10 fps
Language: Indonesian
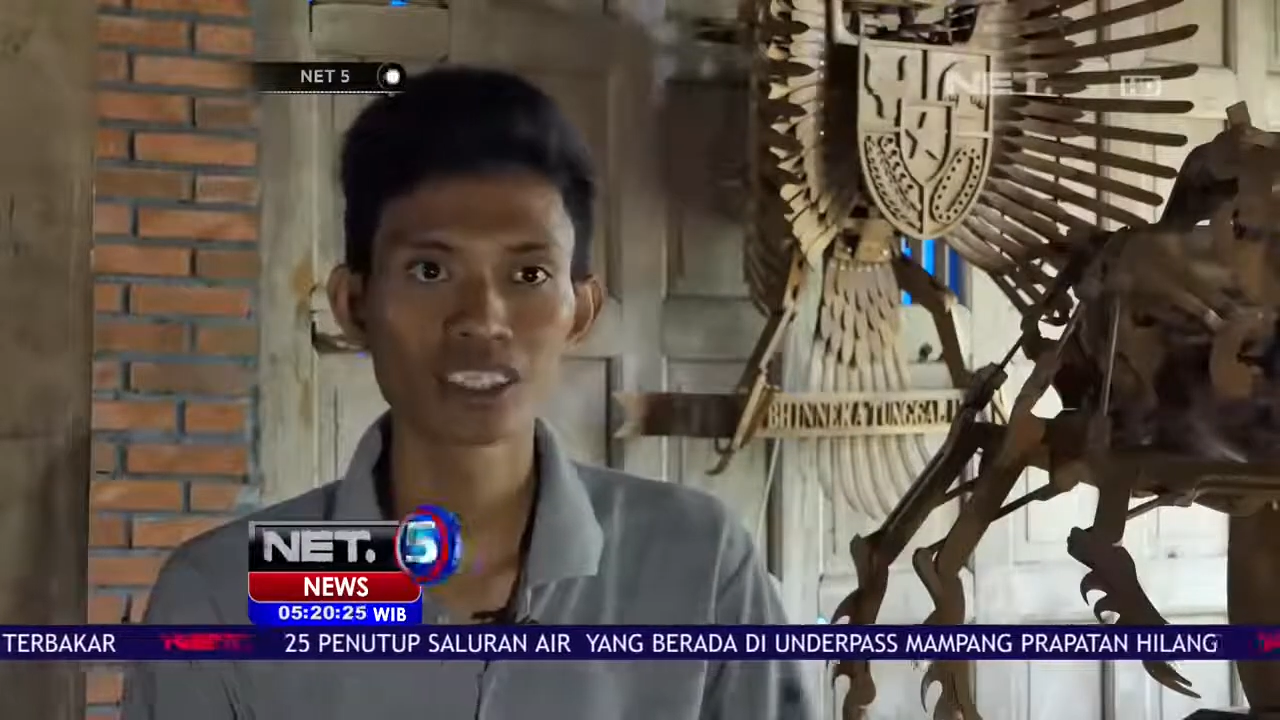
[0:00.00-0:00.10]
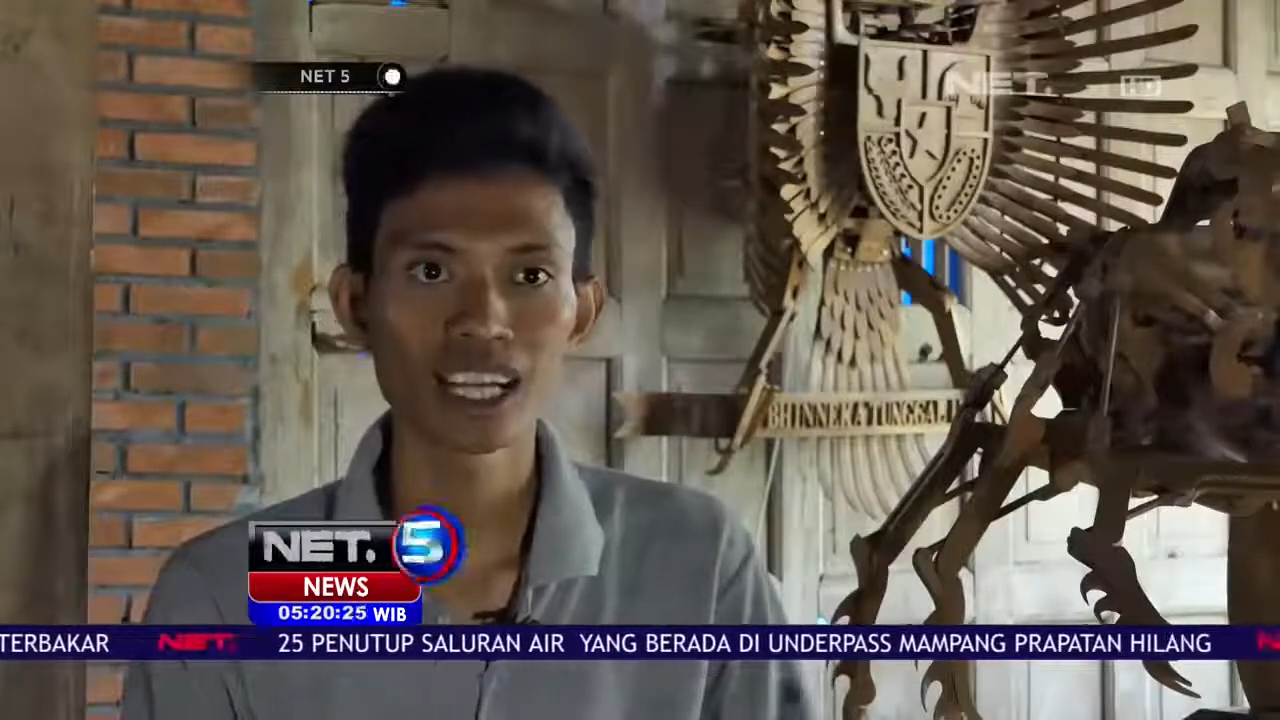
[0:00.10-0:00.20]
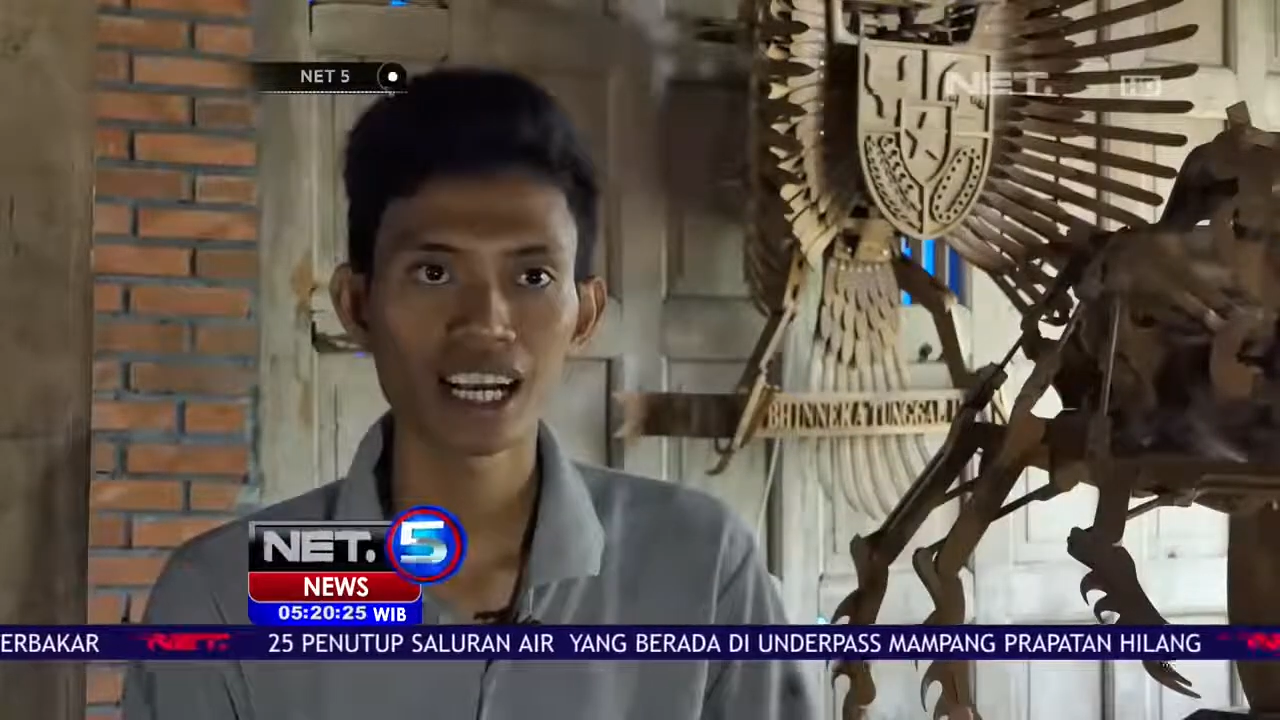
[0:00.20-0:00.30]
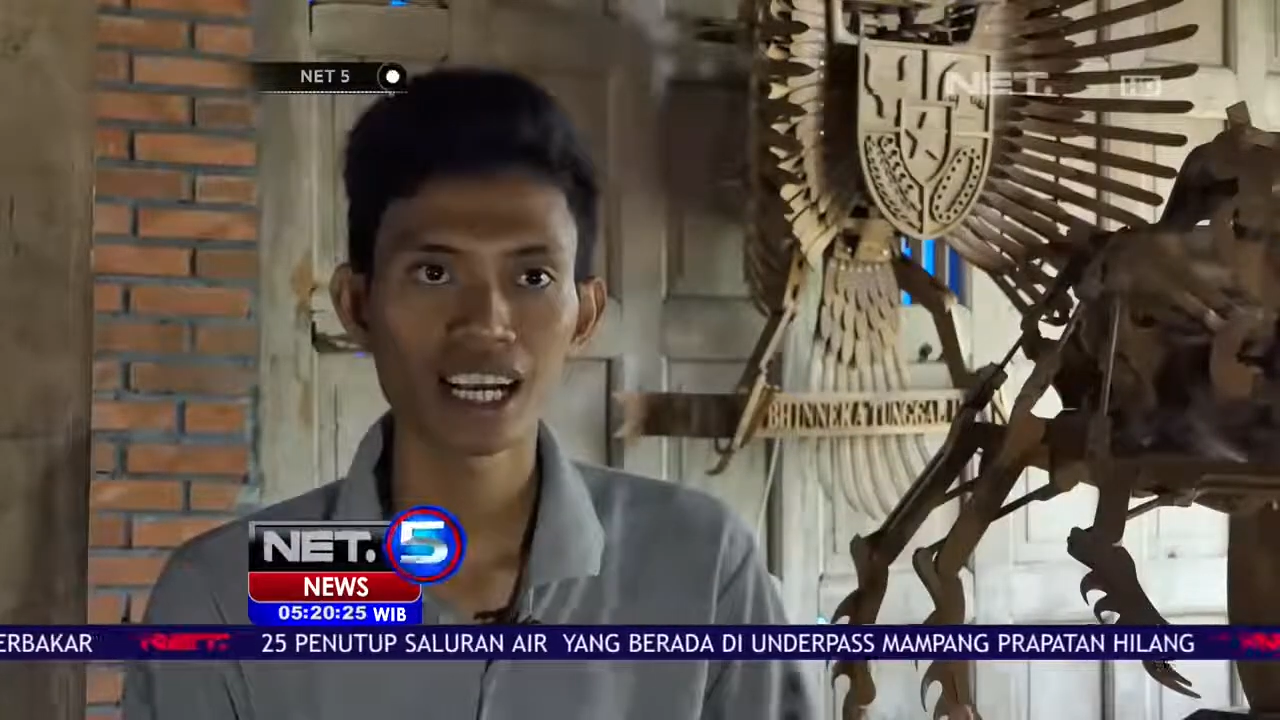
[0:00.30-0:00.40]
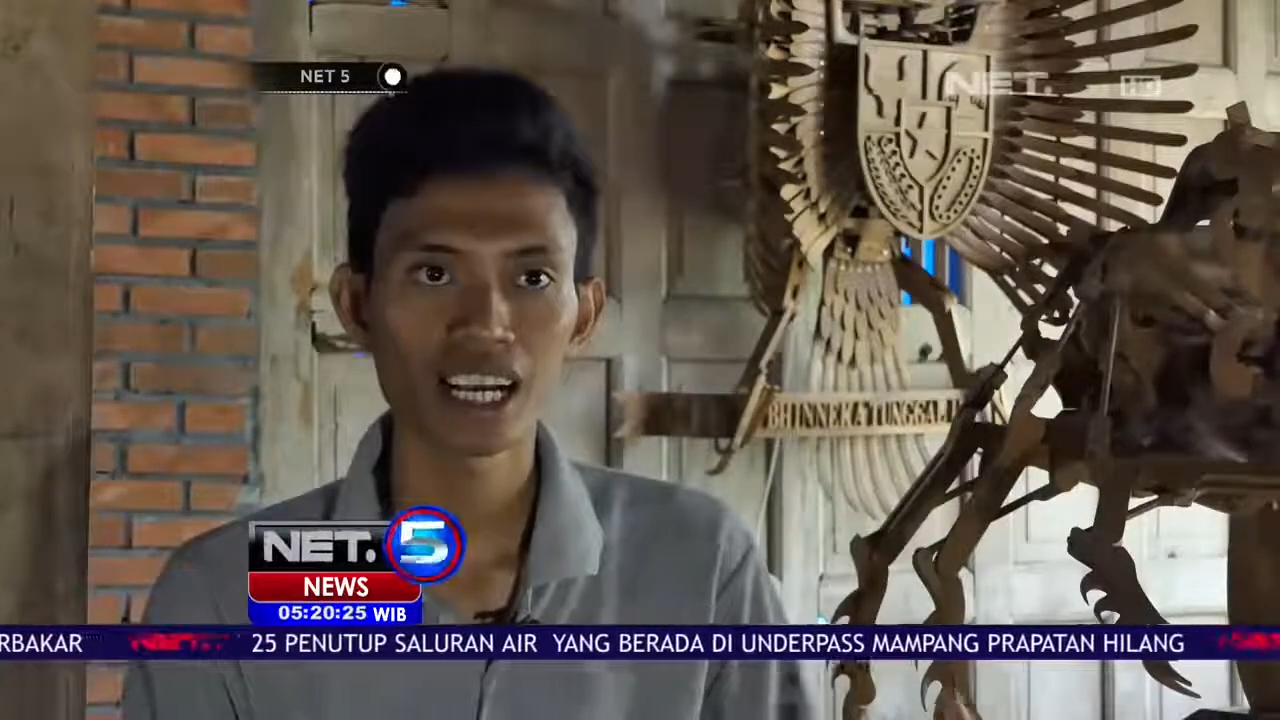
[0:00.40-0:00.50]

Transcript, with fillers: yang